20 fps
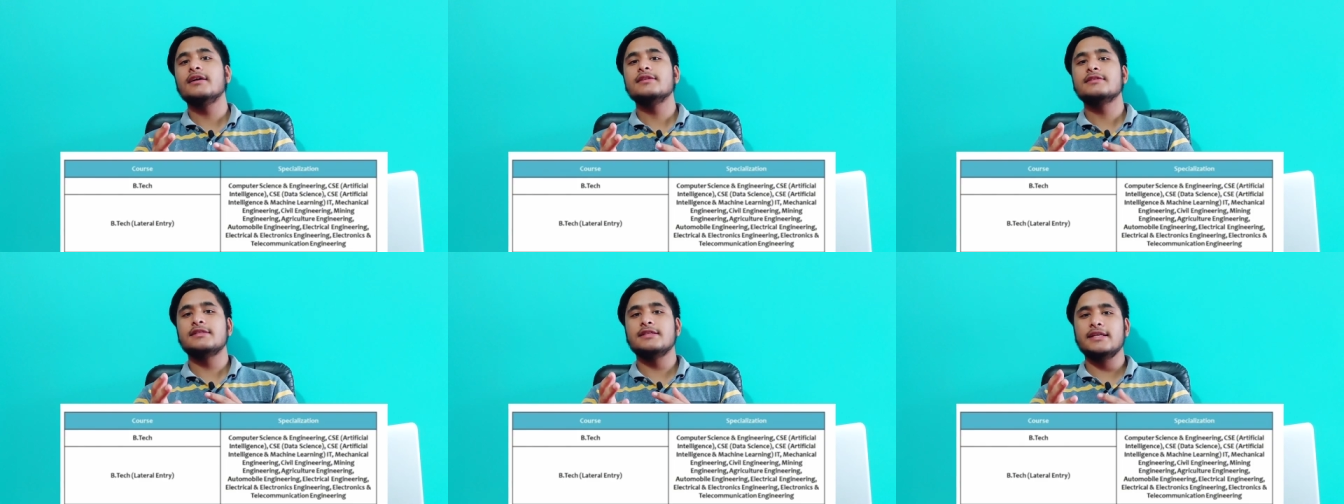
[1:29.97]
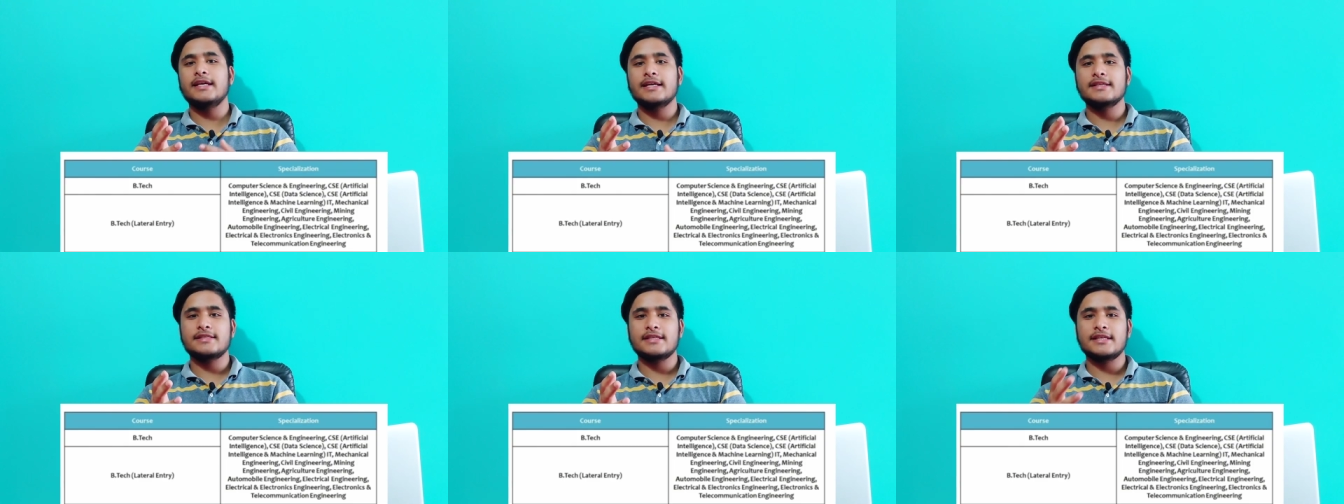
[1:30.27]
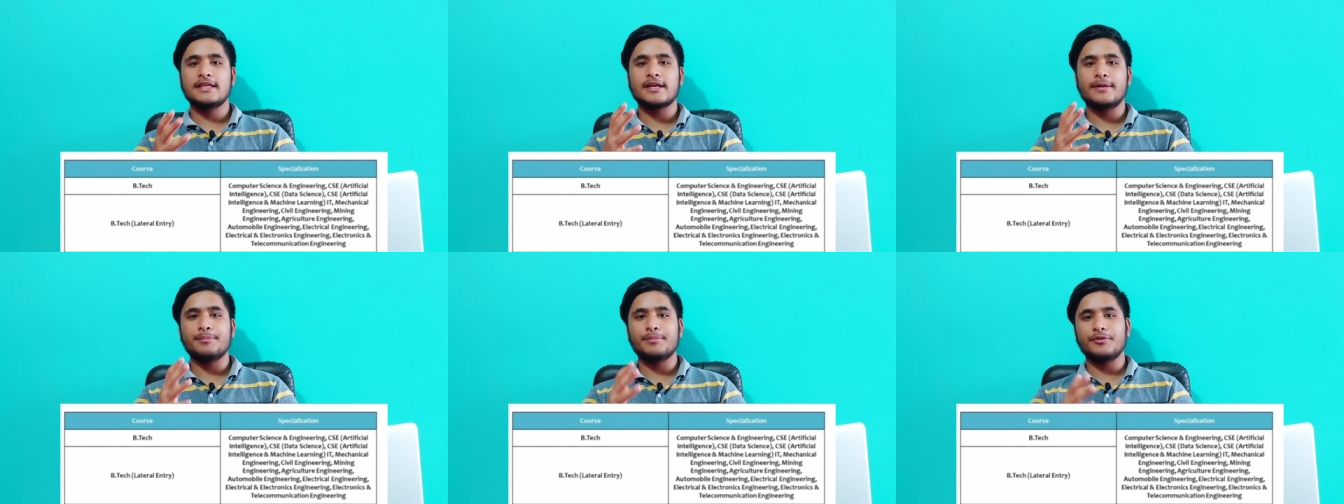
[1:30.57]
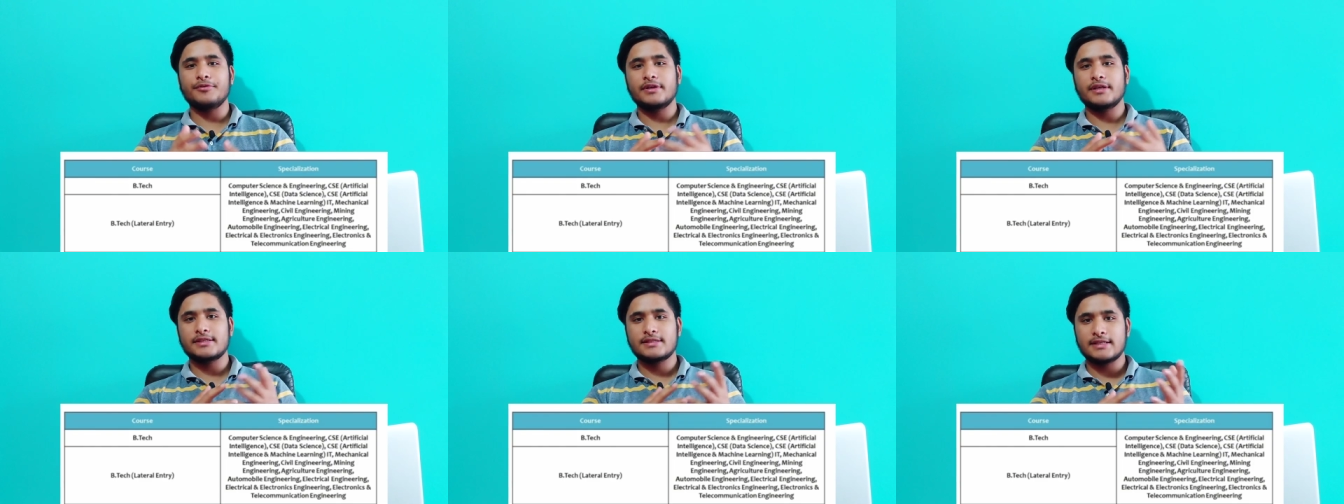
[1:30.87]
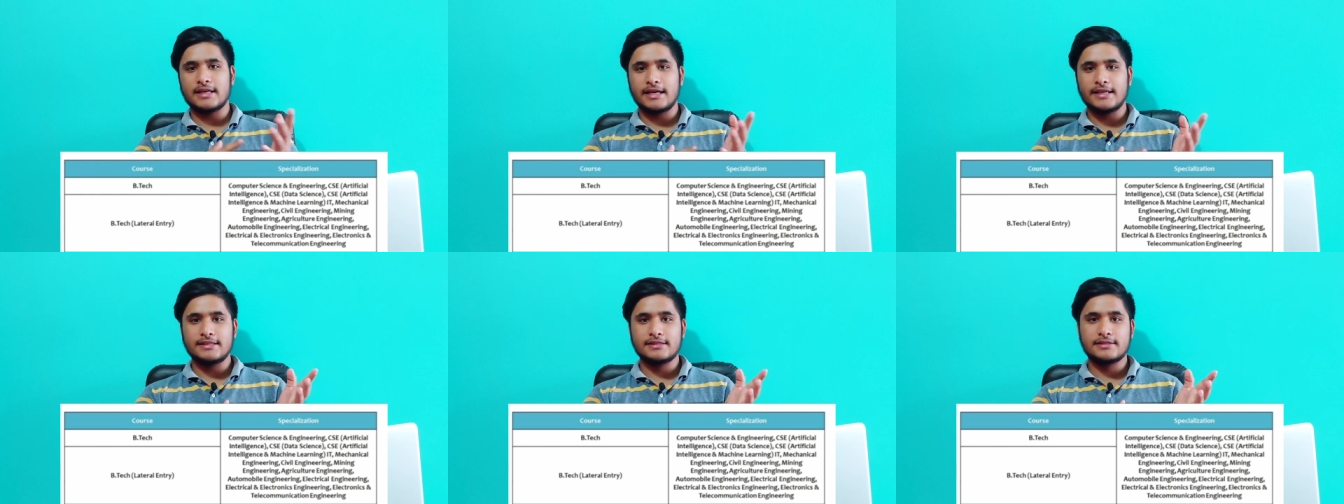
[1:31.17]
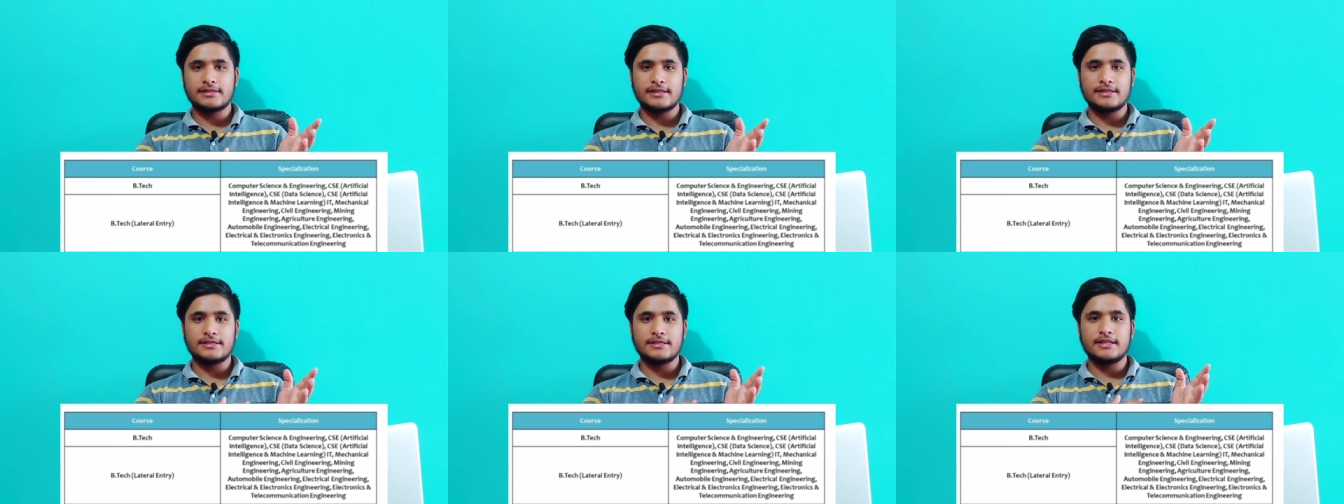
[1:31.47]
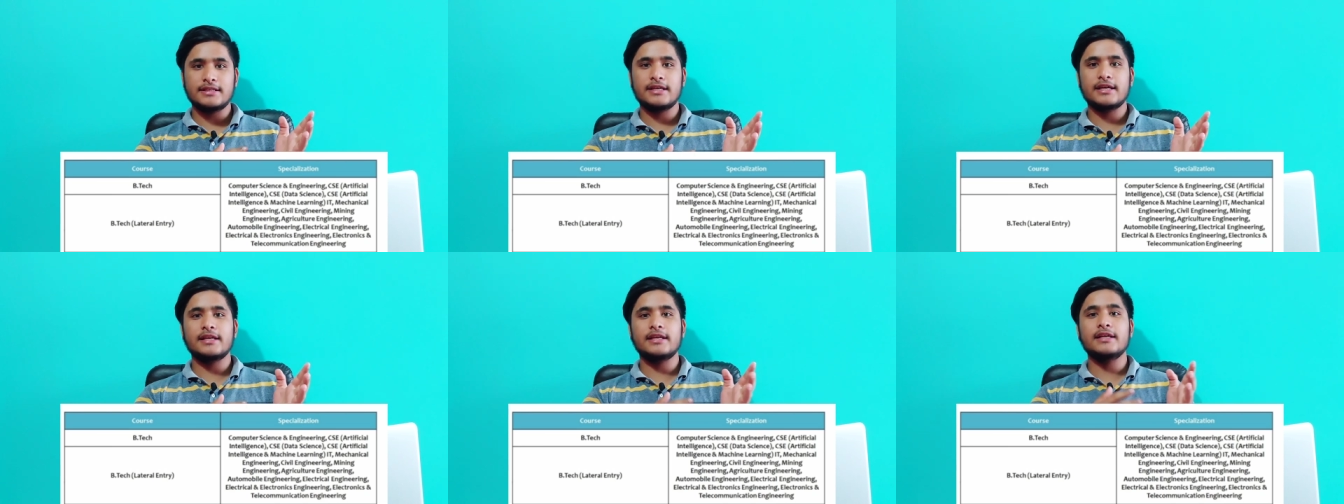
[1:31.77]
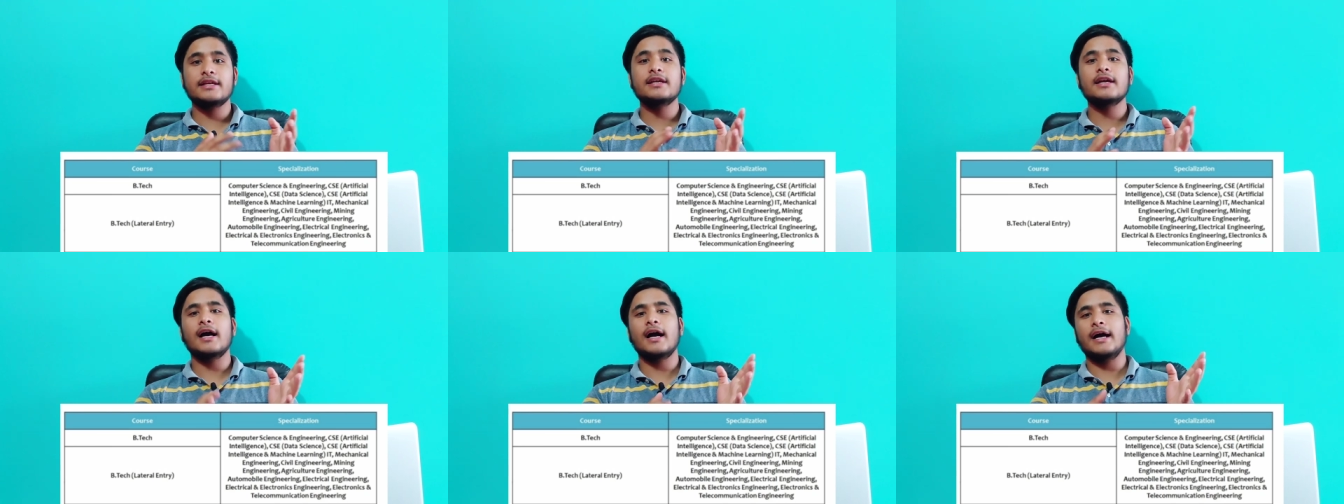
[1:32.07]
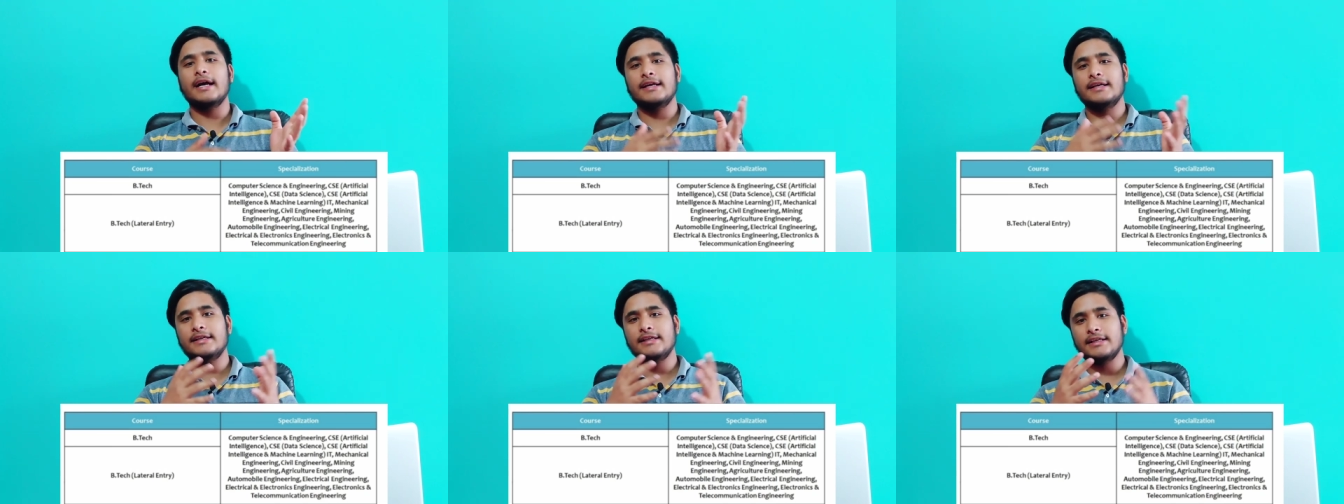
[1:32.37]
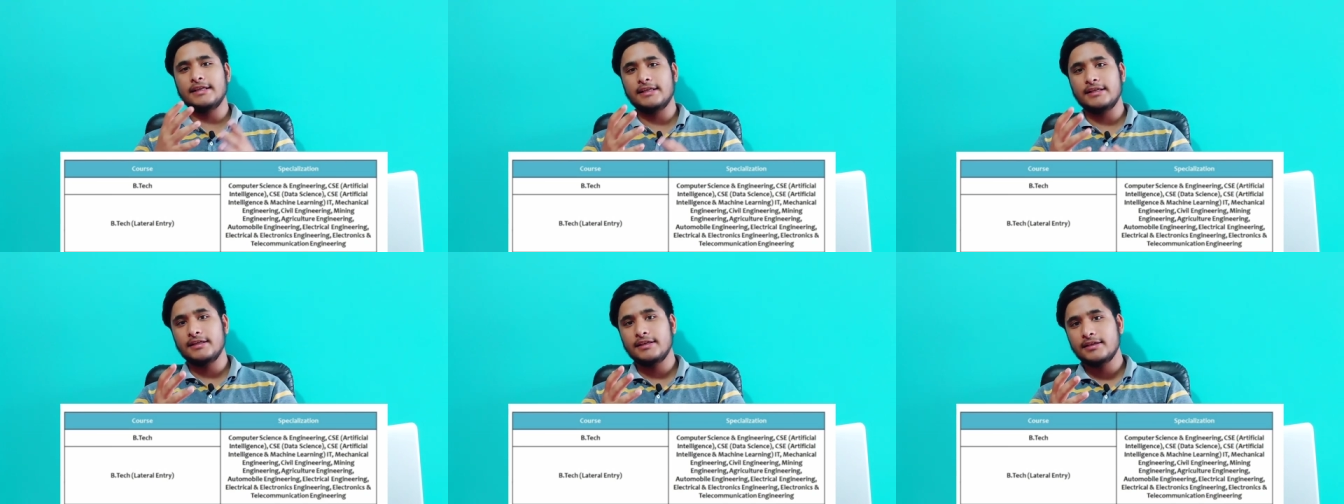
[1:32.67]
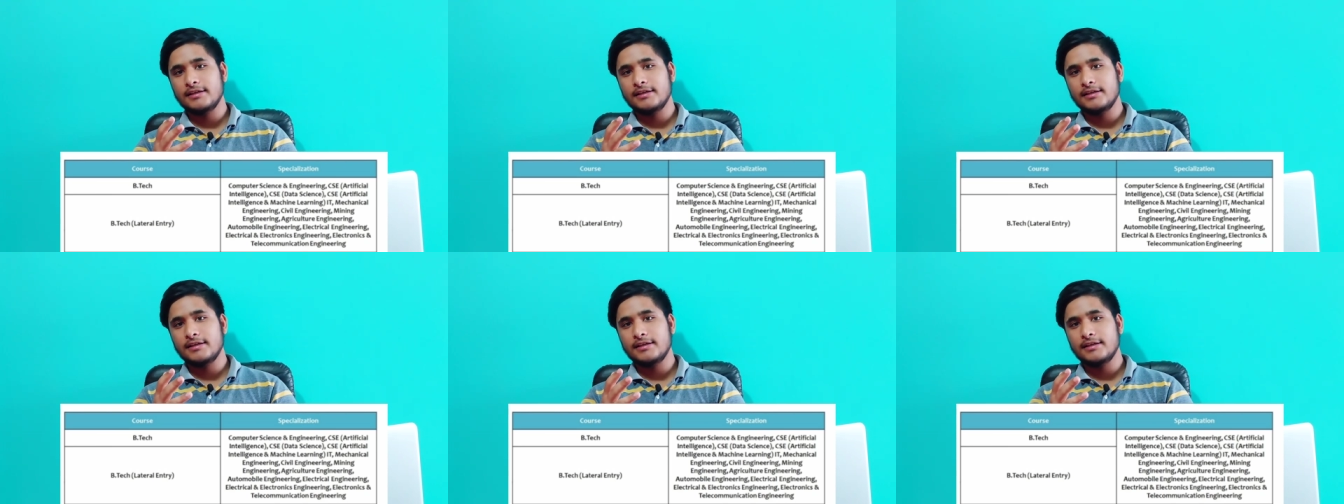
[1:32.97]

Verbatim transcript: सी एस सी कंप्यूटर साइंस इंजीनियरिंग आई टी